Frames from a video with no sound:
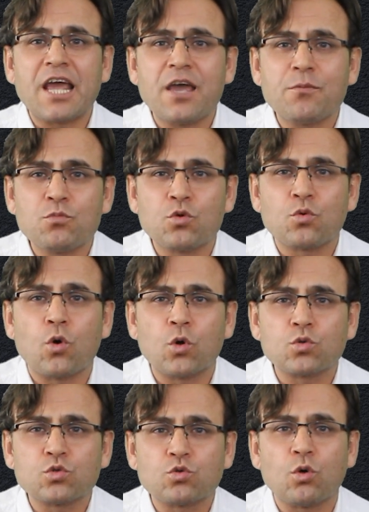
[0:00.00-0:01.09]
en büyük
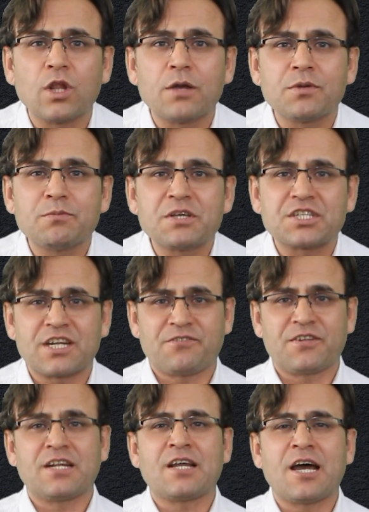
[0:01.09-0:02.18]
ordusu olabilme
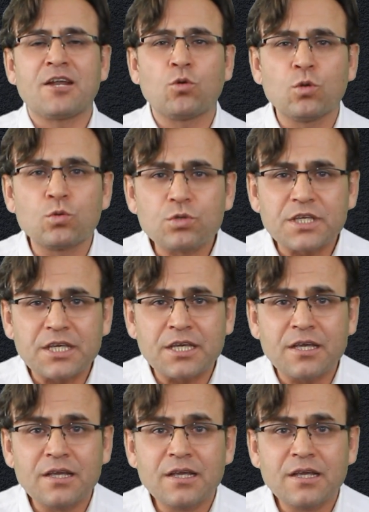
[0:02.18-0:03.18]
şerefine nail olurdu ki